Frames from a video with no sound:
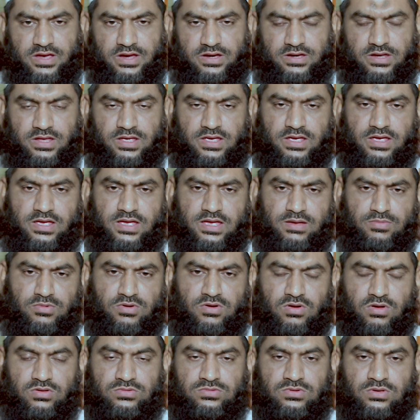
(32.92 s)
এটি এবং
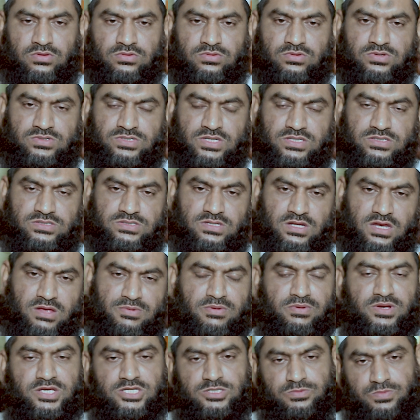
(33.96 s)
অত্যন্ত সিনসিটিভ
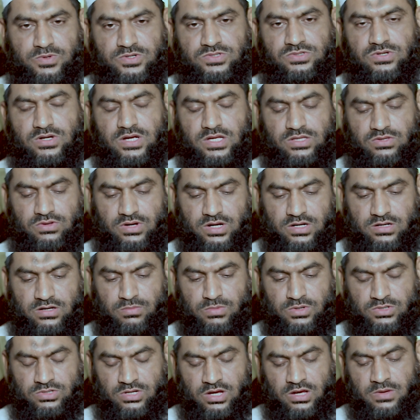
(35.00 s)
এবং স্পর্শকাতর একটি
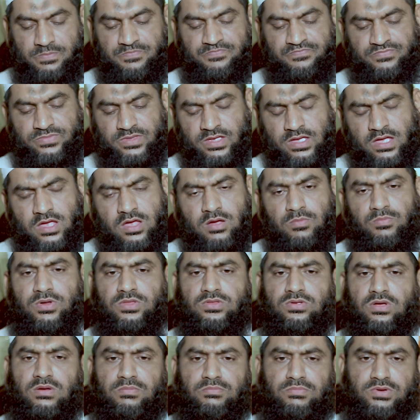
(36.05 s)
বিষয়
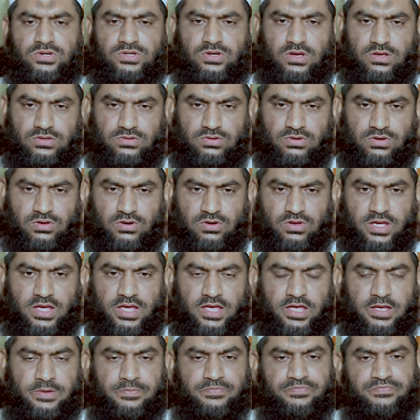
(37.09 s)
প্রথম বিষয় তো হলো
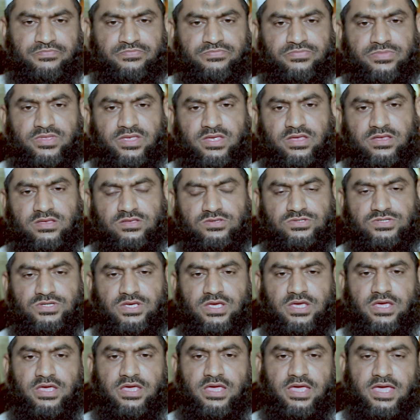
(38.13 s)
এই
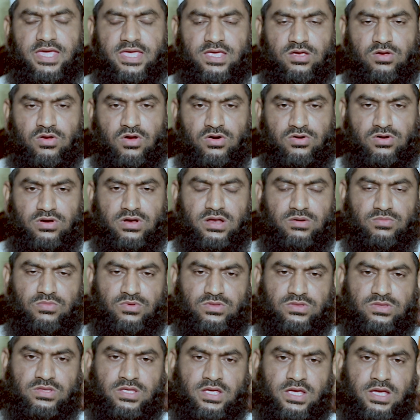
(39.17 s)
যে এই ঘটনার
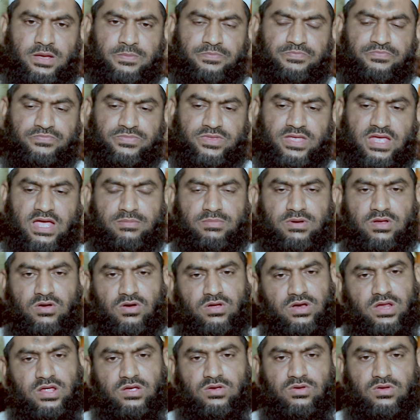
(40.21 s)
মধ্যে আমরা
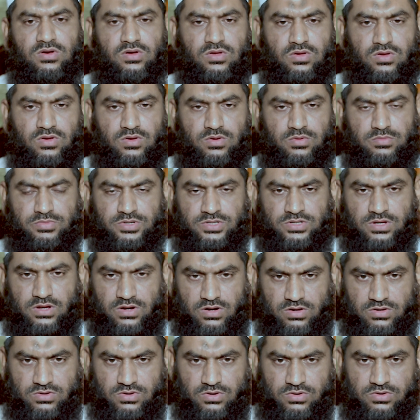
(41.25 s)
অনেকগুলো বিষয়
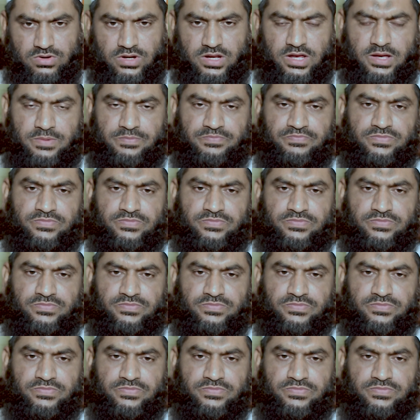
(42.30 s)
লক্ষ্য করি